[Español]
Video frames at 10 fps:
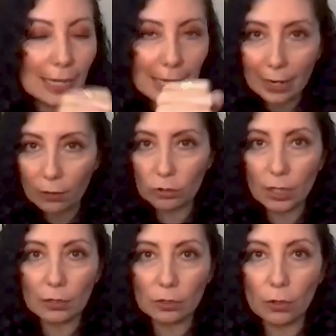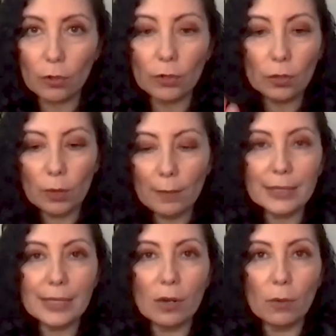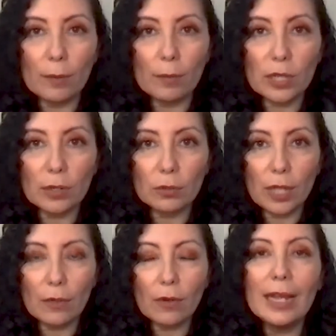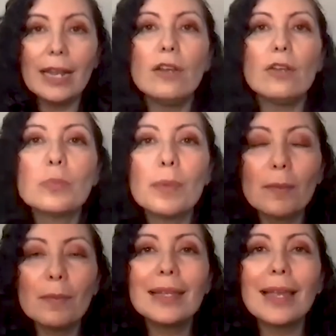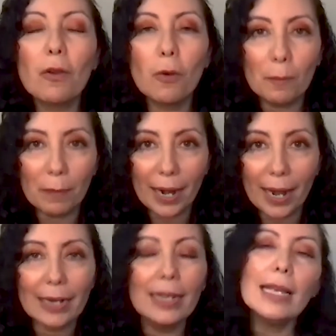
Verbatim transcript: y anotar todo y una vez que lo vemos anotado nos permite comparar